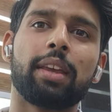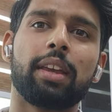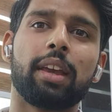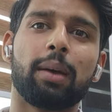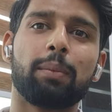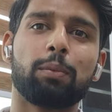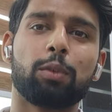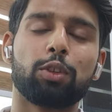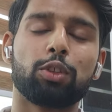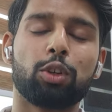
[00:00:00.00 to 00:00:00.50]
कि
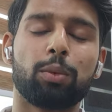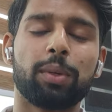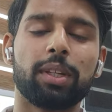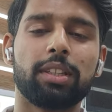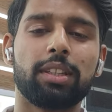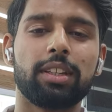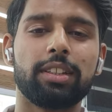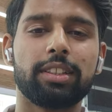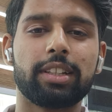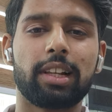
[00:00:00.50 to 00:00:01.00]
आपको जो भी
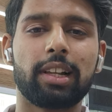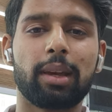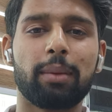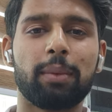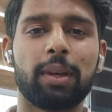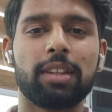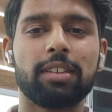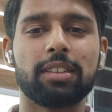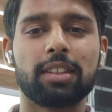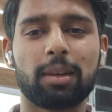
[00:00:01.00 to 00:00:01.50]
सीजल के
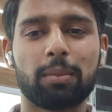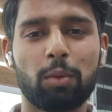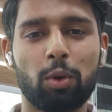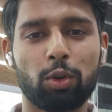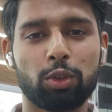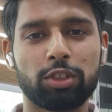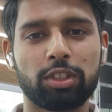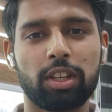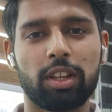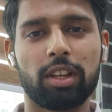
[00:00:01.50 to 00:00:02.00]
मेंस के
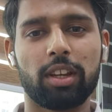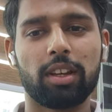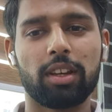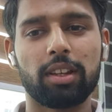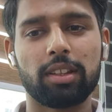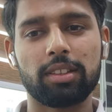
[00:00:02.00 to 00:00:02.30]
मॉक्स हैं